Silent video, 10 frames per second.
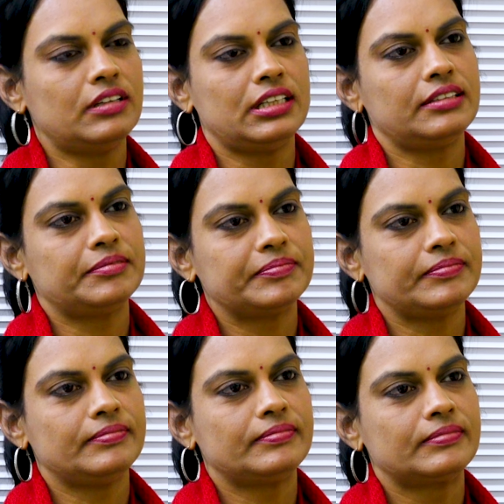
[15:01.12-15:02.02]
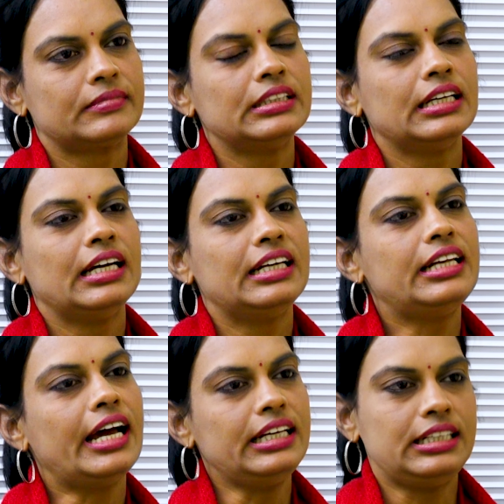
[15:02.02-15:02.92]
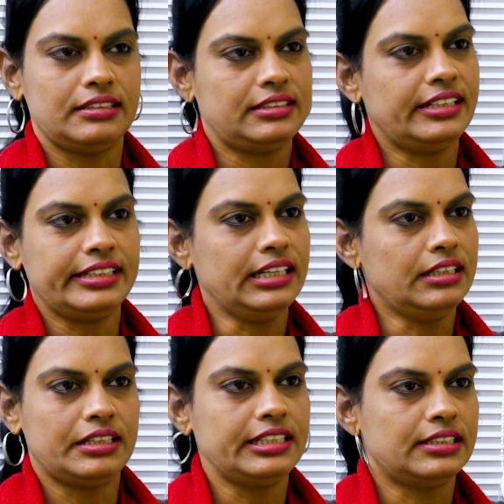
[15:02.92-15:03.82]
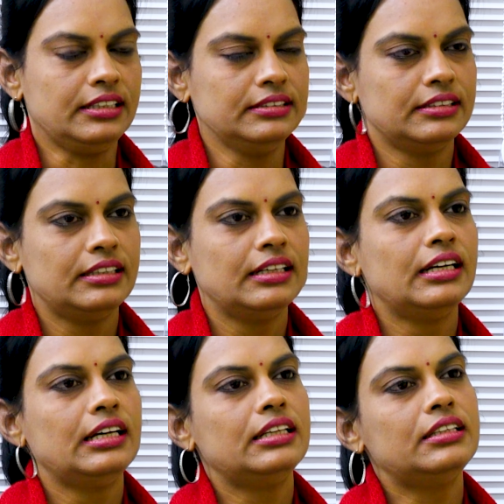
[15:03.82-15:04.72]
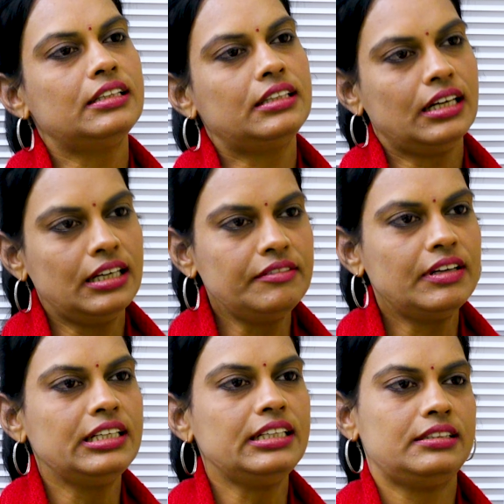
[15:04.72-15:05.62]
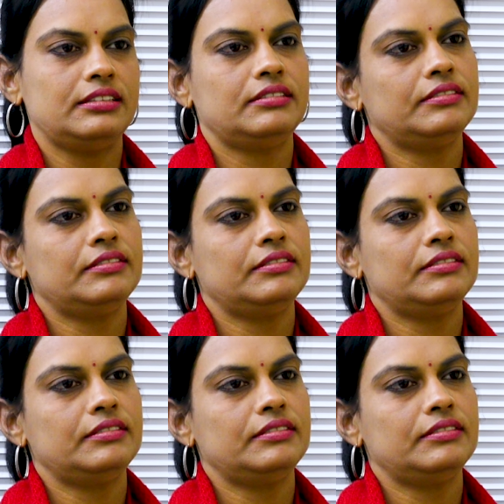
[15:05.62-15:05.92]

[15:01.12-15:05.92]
అవ్వాలి డైట్ సెకండ్ రీజన్ ద థర్డ్ వన్ ఈజ్